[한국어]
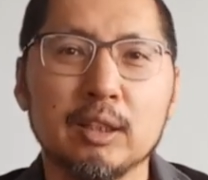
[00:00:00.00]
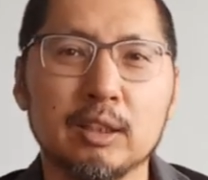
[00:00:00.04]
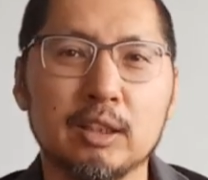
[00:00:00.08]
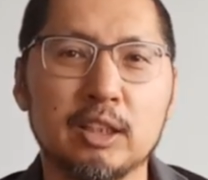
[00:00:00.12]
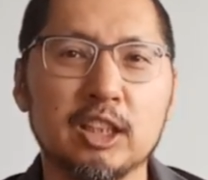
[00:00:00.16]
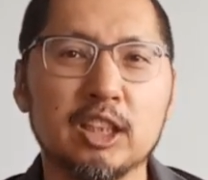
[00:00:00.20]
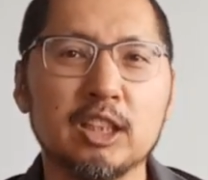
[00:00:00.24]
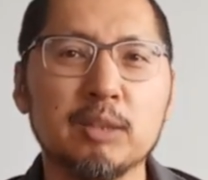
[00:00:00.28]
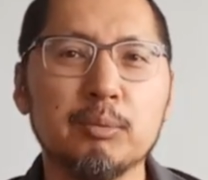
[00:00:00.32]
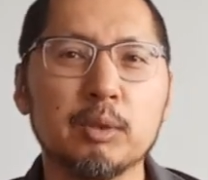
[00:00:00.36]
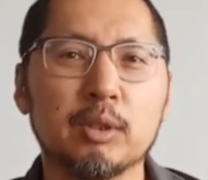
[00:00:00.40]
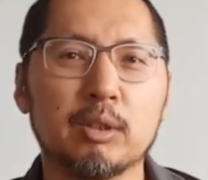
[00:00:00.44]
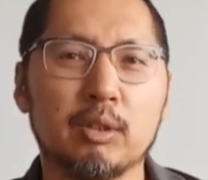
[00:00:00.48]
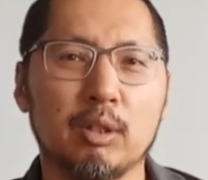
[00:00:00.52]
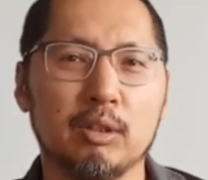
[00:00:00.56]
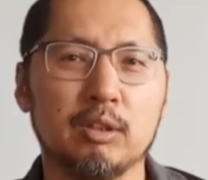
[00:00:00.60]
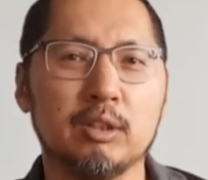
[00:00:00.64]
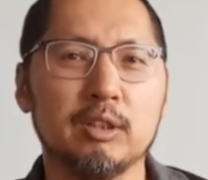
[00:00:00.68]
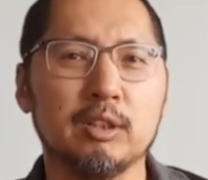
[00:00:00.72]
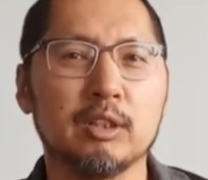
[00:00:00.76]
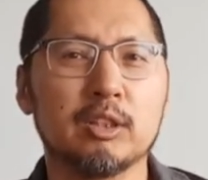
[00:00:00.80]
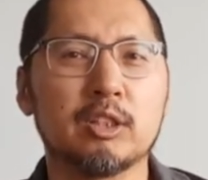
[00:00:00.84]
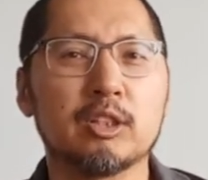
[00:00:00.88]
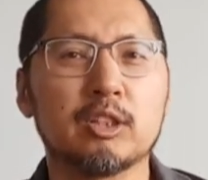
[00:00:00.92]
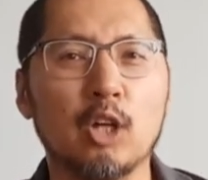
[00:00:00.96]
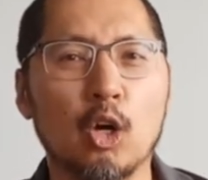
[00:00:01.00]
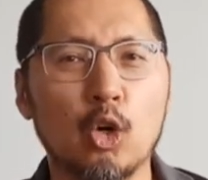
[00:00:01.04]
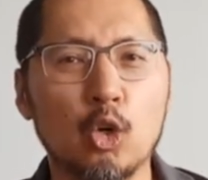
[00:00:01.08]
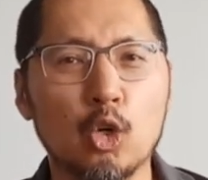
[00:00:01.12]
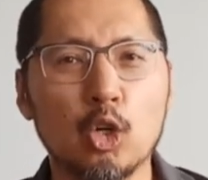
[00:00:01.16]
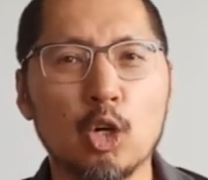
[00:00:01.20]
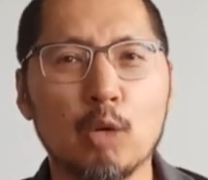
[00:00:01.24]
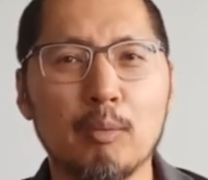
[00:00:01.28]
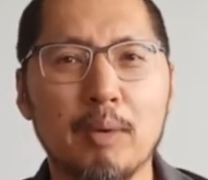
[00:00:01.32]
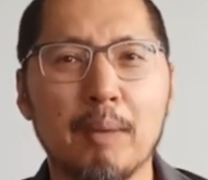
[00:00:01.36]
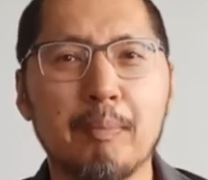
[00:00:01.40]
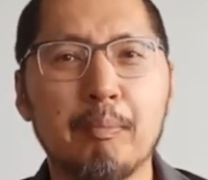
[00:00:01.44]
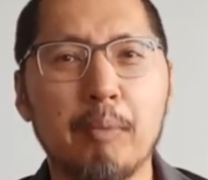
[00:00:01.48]
지금부터 그
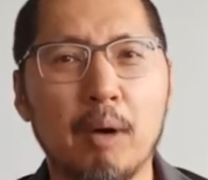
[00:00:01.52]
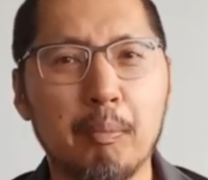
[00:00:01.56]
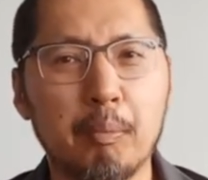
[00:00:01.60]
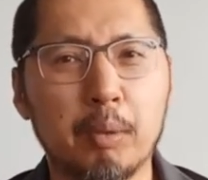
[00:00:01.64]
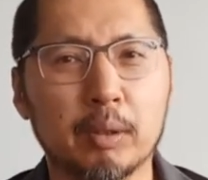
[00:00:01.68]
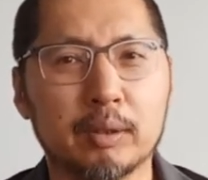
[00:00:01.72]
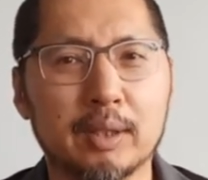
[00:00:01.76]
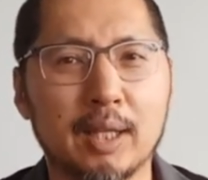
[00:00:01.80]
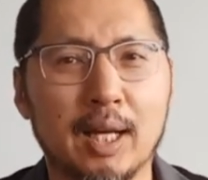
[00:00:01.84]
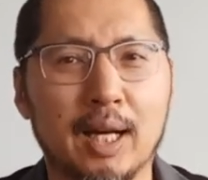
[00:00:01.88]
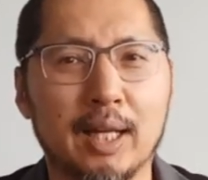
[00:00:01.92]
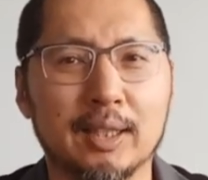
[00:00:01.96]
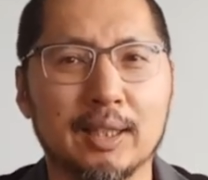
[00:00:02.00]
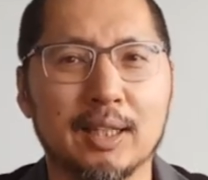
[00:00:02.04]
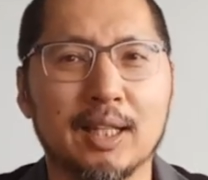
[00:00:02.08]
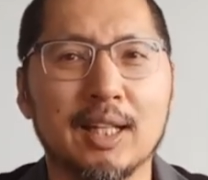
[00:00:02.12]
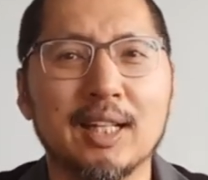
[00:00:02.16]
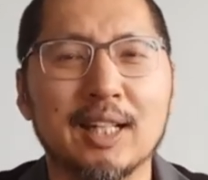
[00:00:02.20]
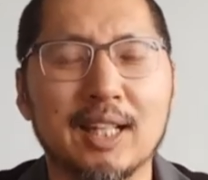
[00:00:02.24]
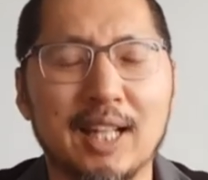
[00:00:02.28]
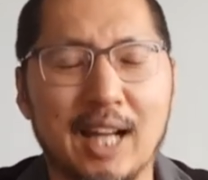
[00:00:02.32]
썩을 놈의 뻣뻣한